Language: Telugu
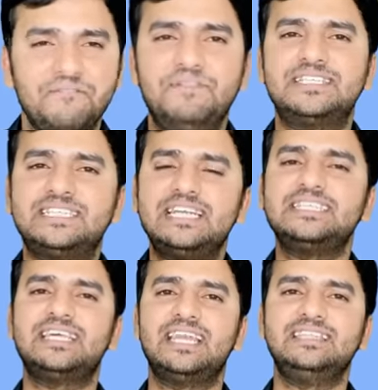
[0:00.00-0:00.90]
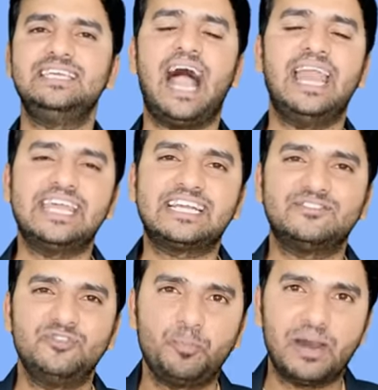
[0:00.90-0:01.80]
వెస్టిండీస్ అనేది అనేక
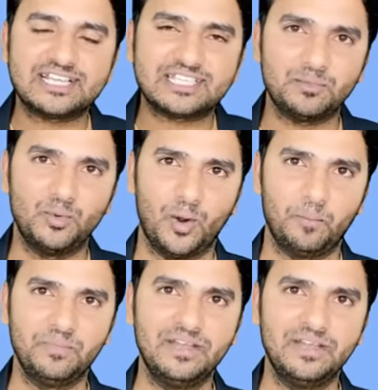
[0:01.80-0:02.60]
ద్వీపాల సమూహం